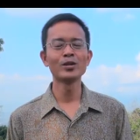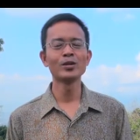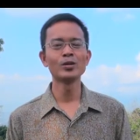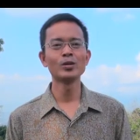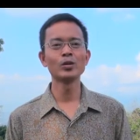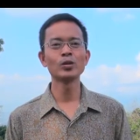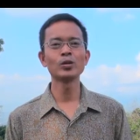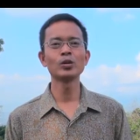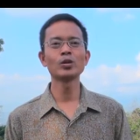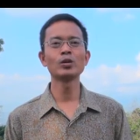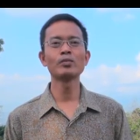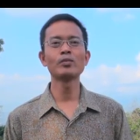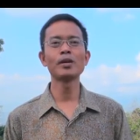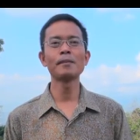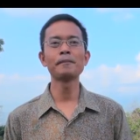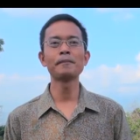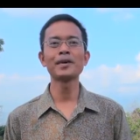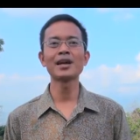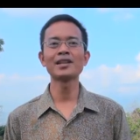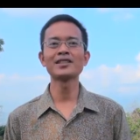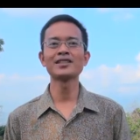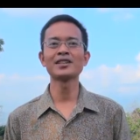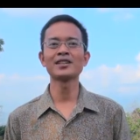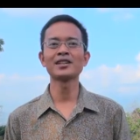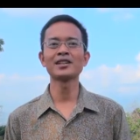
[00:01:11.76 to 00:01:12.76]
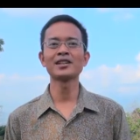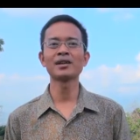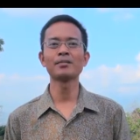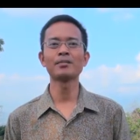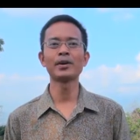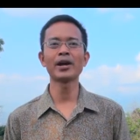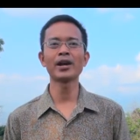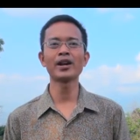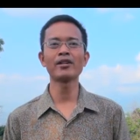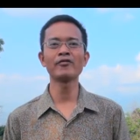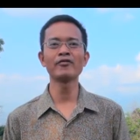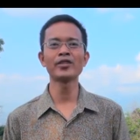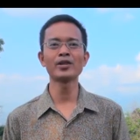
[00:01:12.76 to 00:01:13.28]
untuk mempelajari
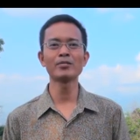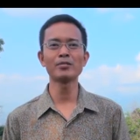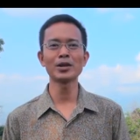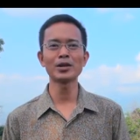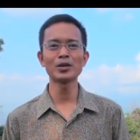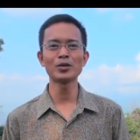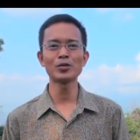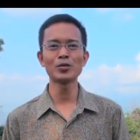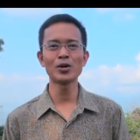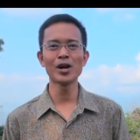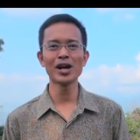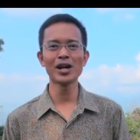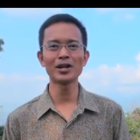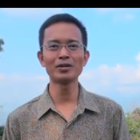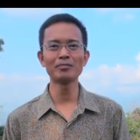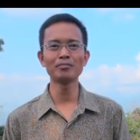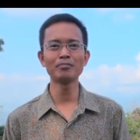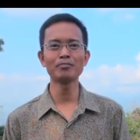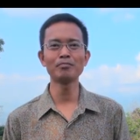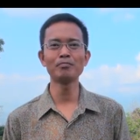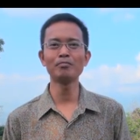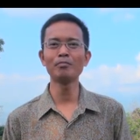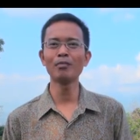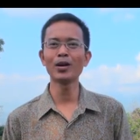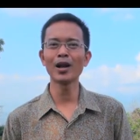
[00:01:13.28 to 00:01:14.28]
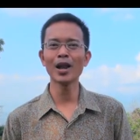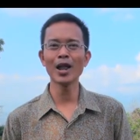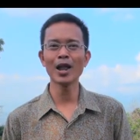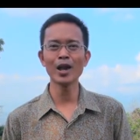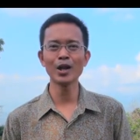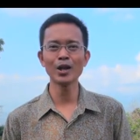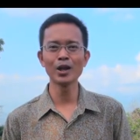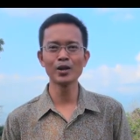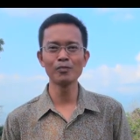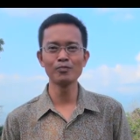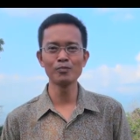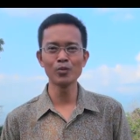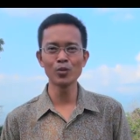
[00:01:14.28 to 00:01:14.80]
keberangkatan firman Tuhan
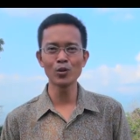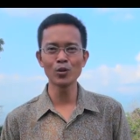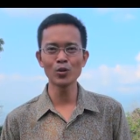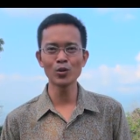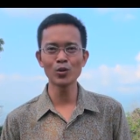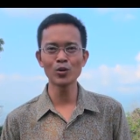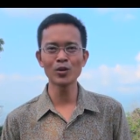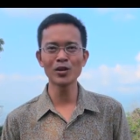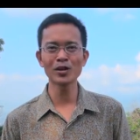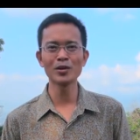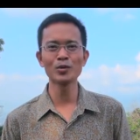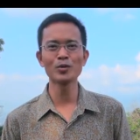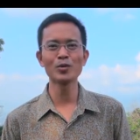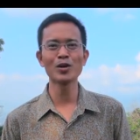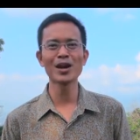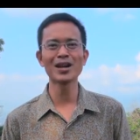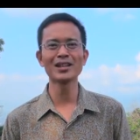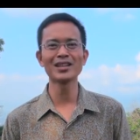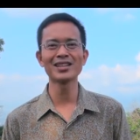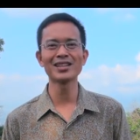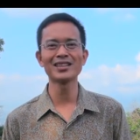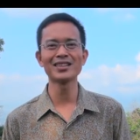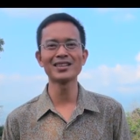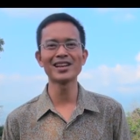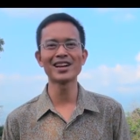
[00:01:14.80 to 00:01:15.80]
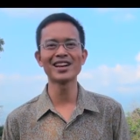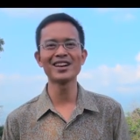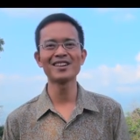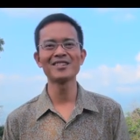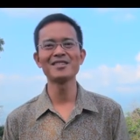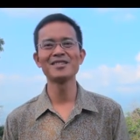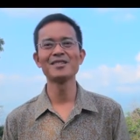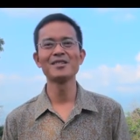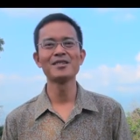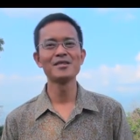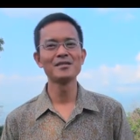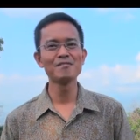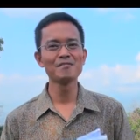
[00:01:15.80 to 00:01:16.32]
melalui buku renungan kita,
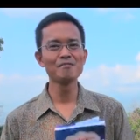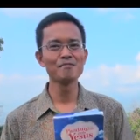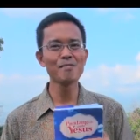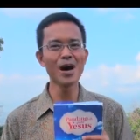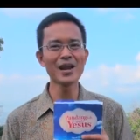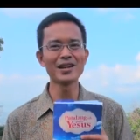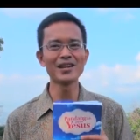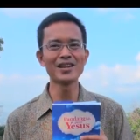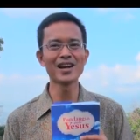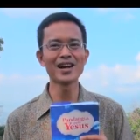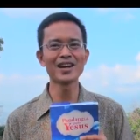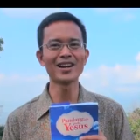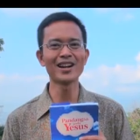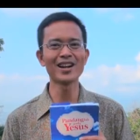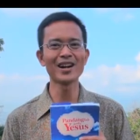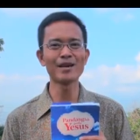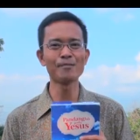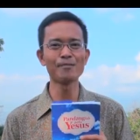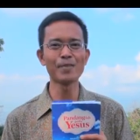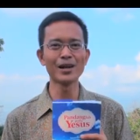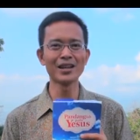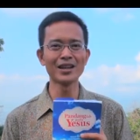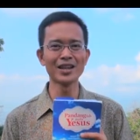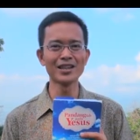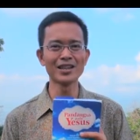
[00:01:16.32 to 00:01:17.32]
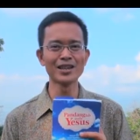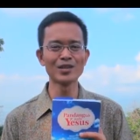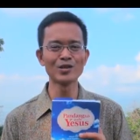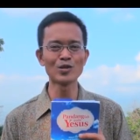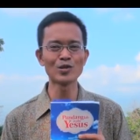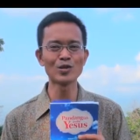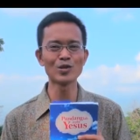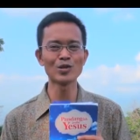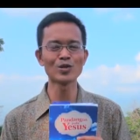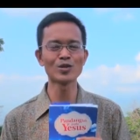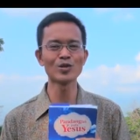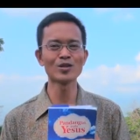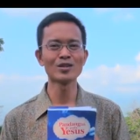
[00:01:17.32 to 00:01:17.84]
Pandanglah pada
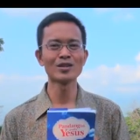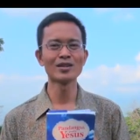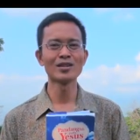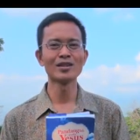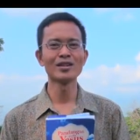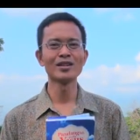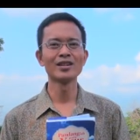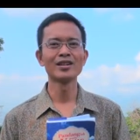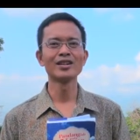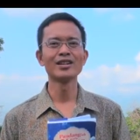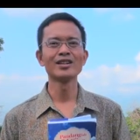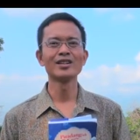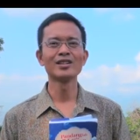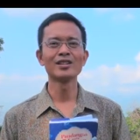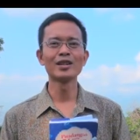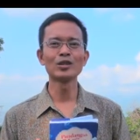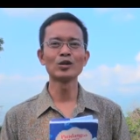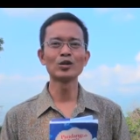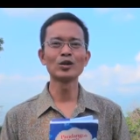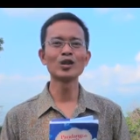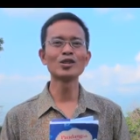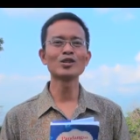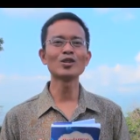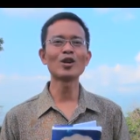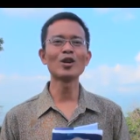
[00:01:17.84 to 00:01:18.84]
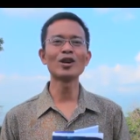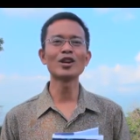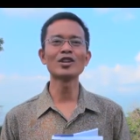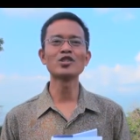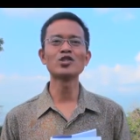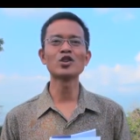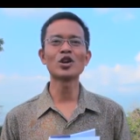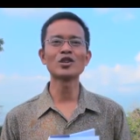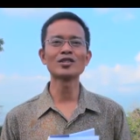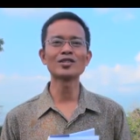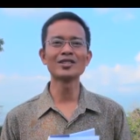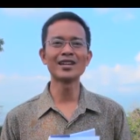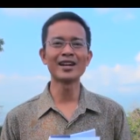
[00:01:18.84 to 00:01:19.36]
Yesus. Ditulis oleh
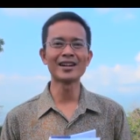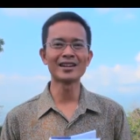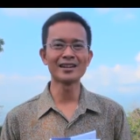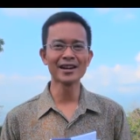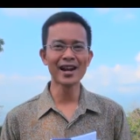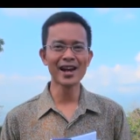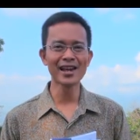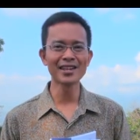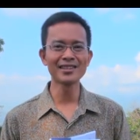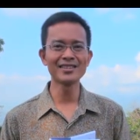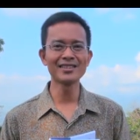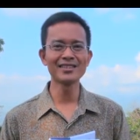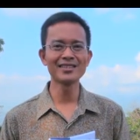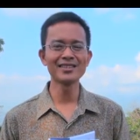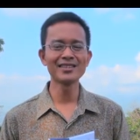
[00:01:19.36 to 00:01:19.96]
George R. Knight,